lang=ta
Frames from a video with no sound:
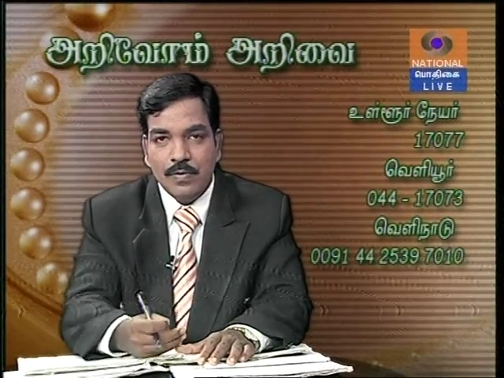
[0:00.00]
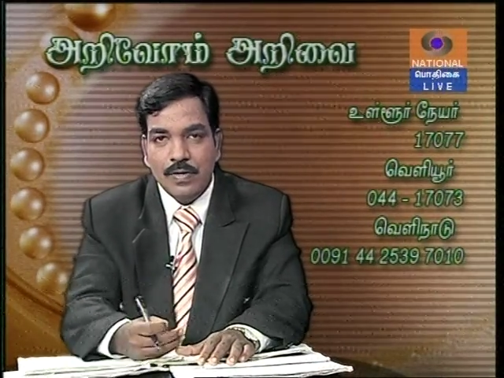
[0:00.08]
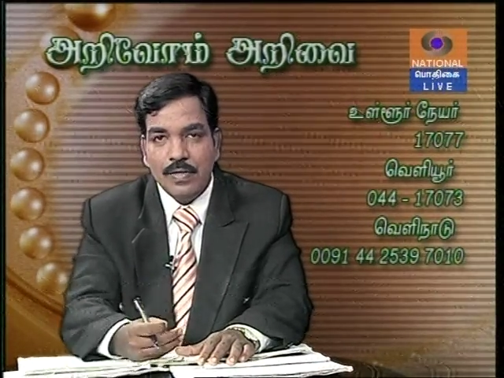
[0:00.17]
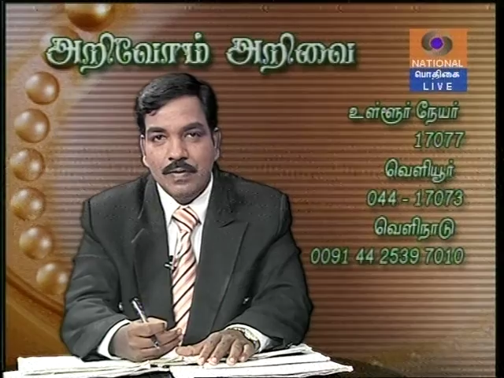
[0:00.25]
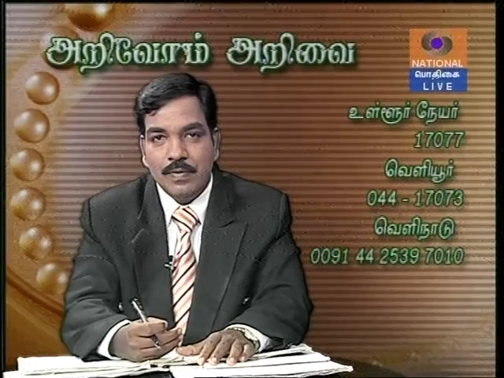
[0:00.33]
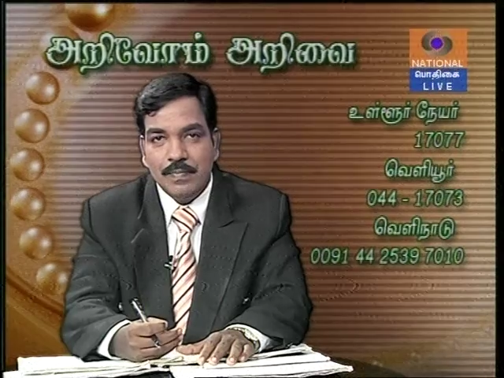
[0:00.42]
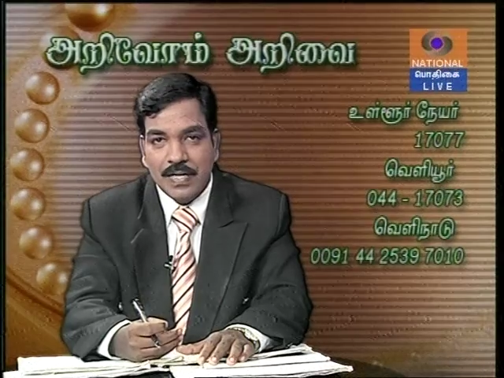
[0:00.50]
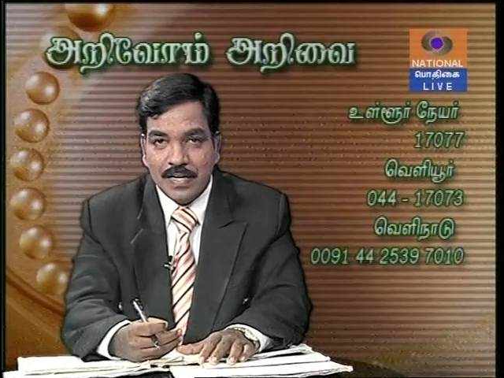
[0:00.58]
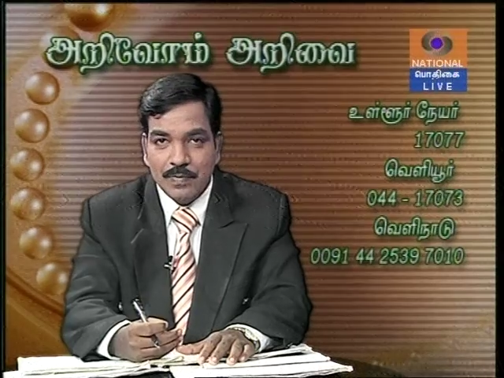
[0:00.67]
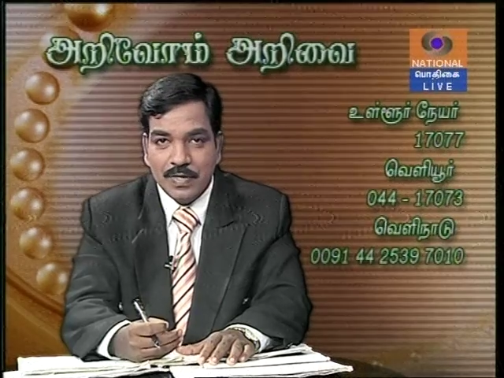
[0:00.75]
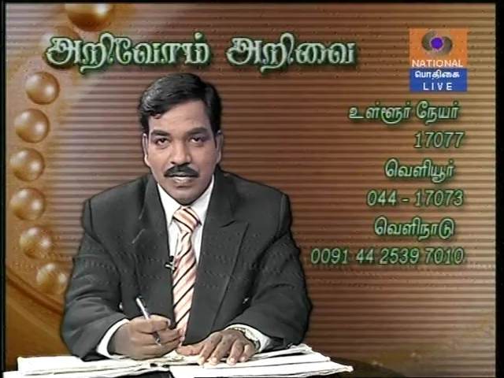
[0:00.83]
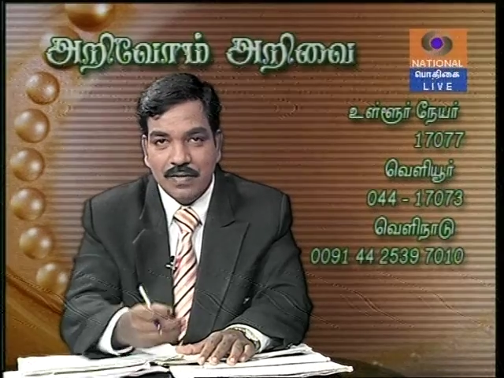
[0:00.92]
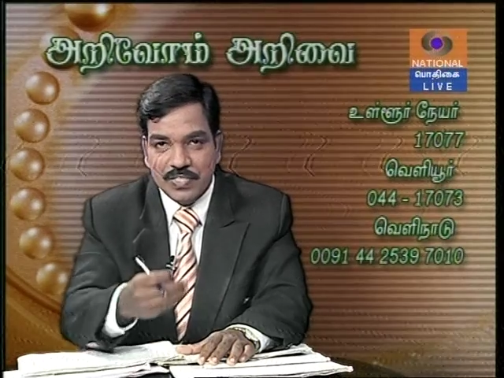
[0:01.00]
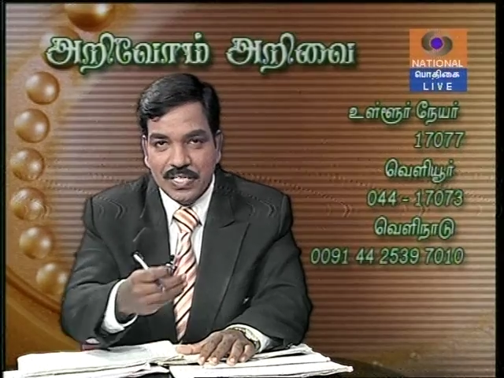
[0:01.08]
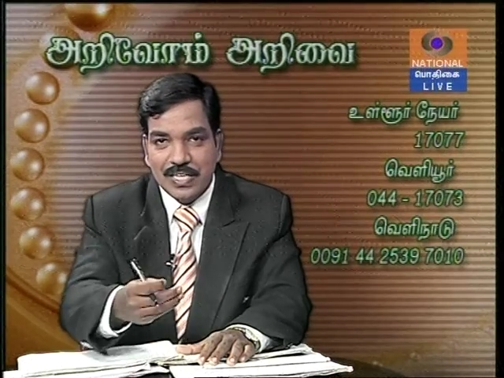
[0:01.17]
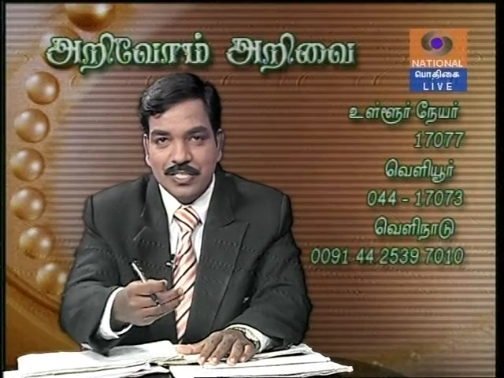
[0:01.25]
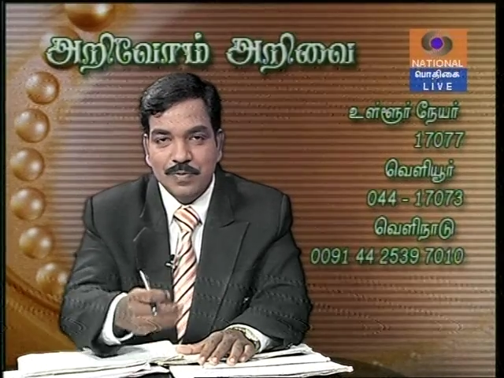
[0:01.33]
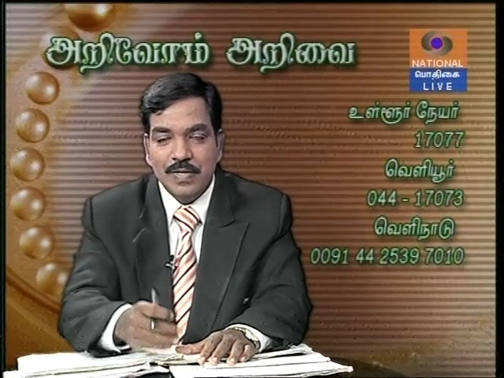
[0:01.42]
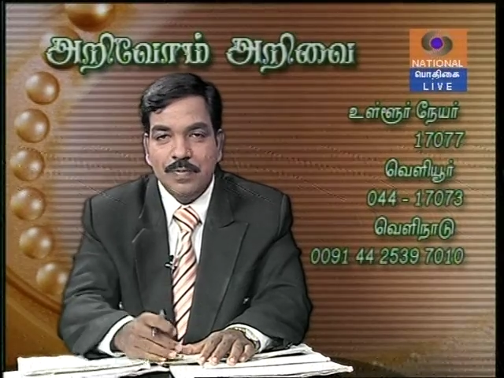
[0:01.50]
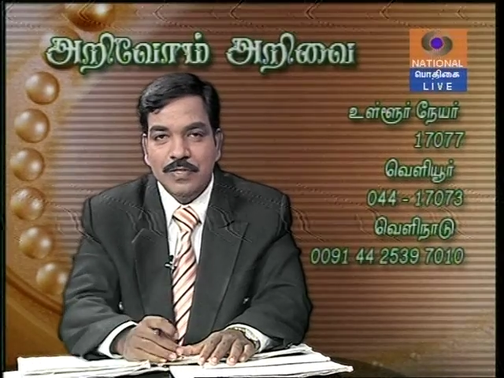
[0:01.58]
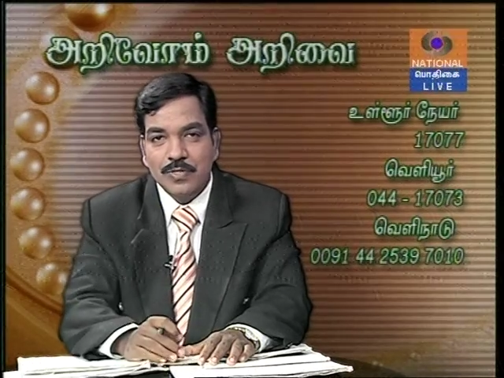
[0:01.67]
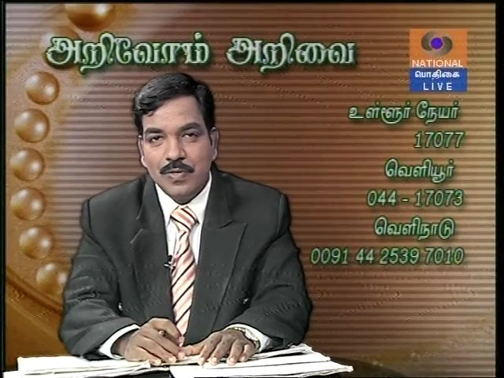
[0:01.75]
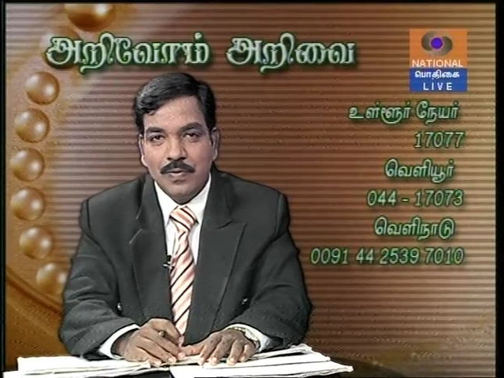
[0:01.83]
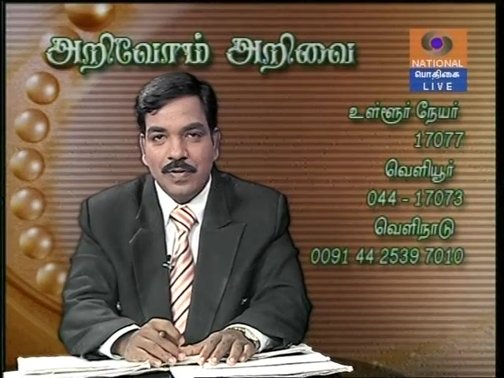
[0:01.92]
ஒரு மேடம் இருக்காங்க விஜயலட்சுமி
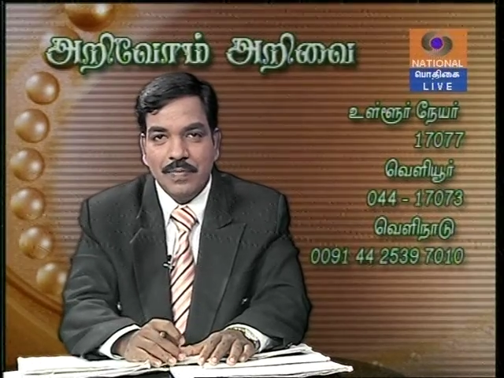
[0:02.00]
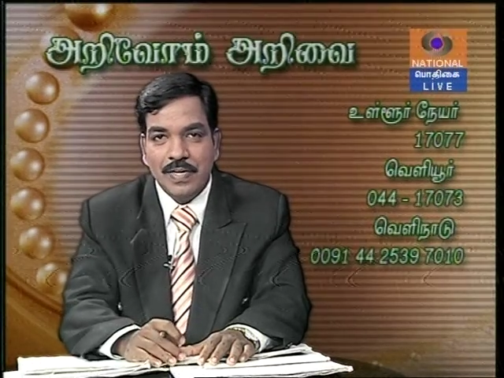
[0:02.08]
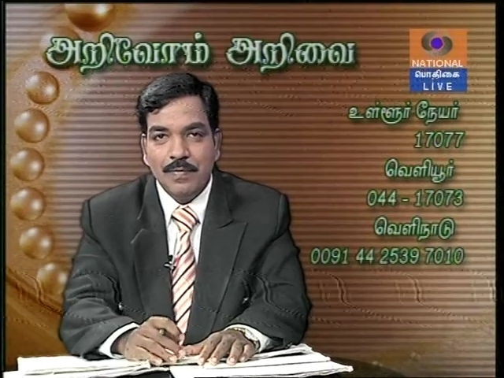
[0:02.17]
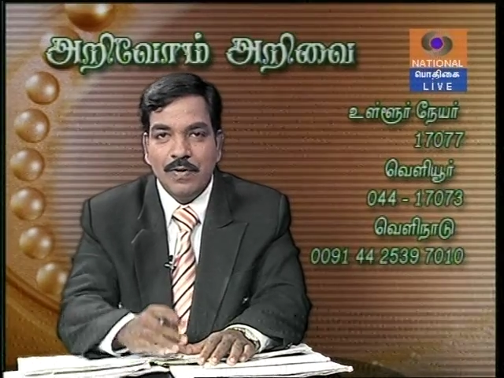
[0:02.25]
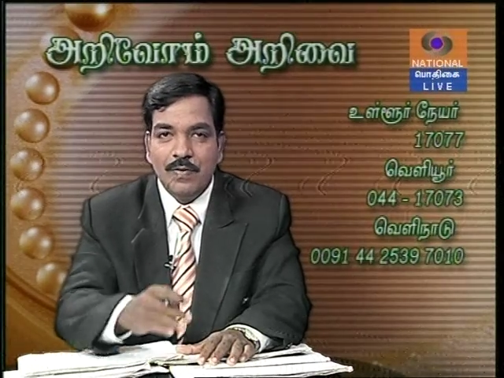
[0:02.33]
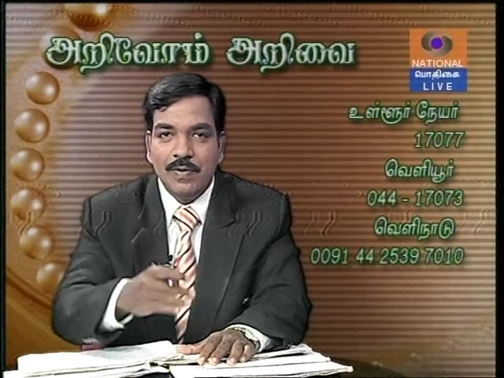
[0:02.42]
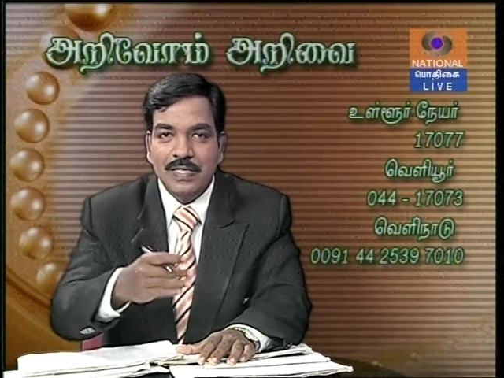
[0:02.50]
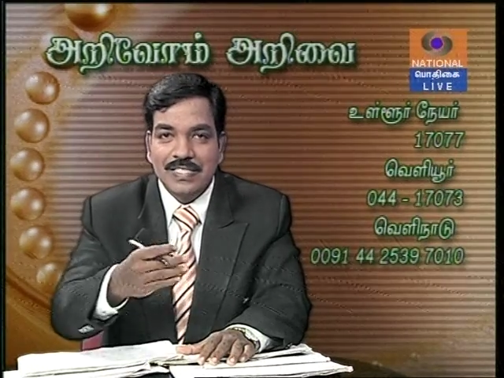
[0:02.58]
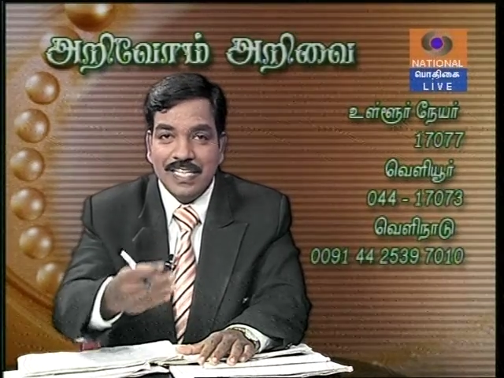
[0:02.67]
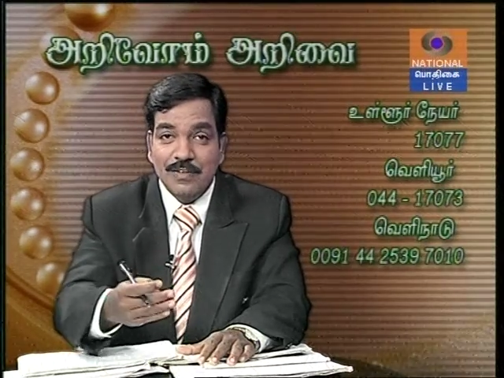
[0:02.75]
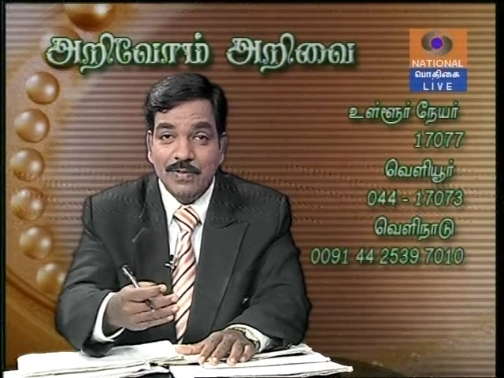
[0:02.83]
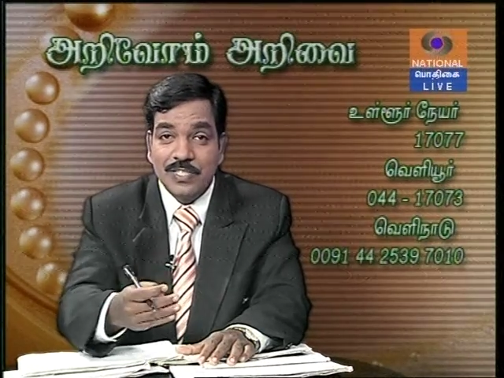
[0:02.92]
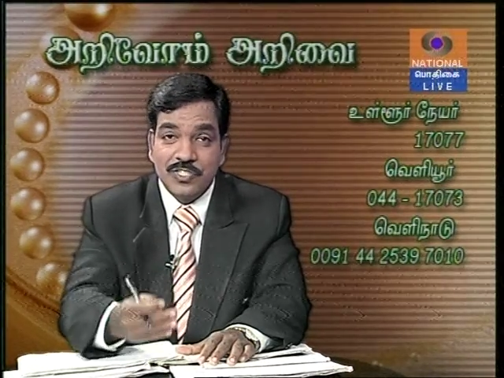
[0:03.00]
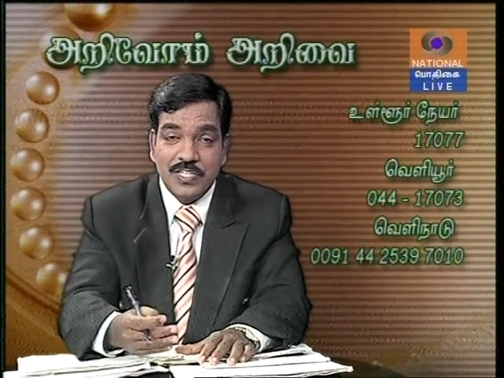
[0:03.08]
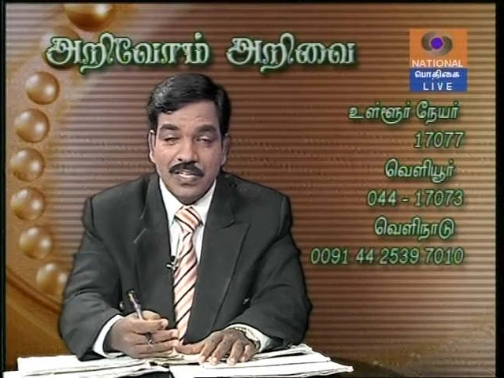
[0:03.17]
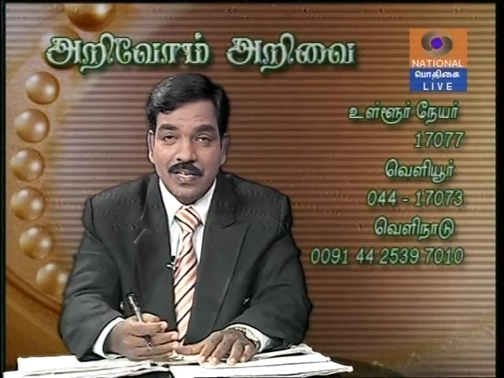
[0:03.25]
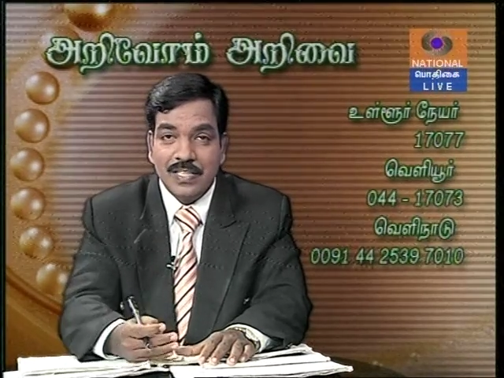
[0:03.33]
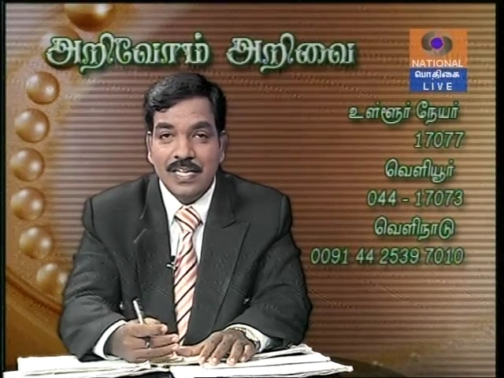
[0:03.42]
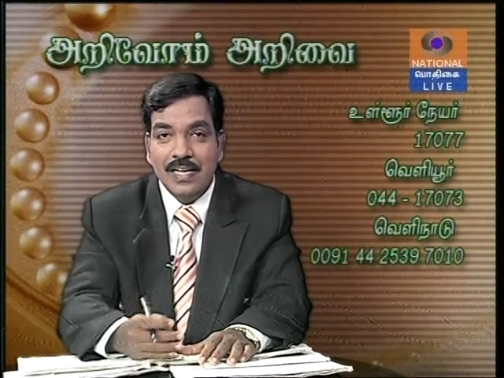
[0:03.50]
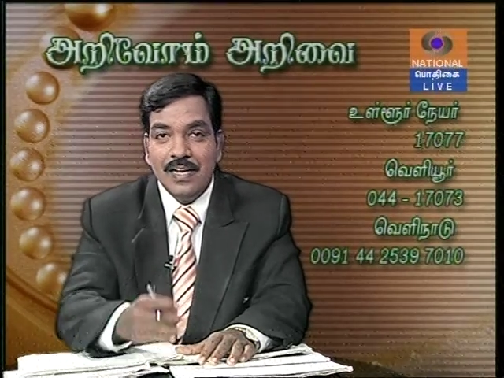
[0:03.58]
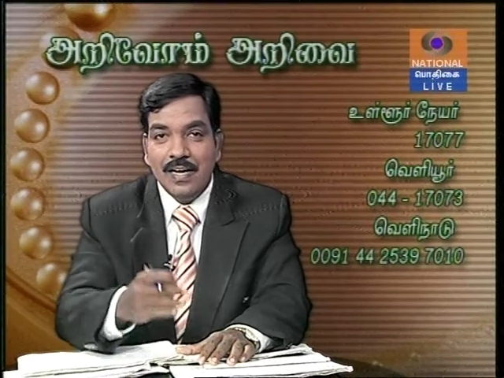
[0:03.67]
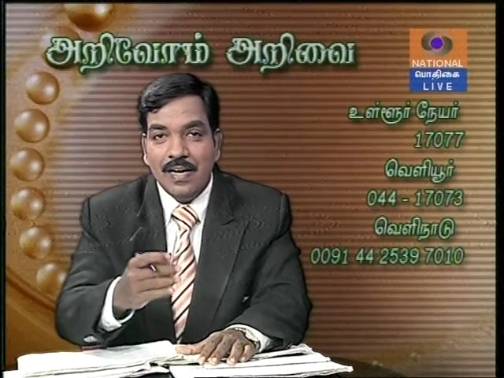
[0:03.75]
அப்படின்னு சொல்லக்கூடிய மேடம் அவங்க சன் வந்து ஸ்ரீநாத்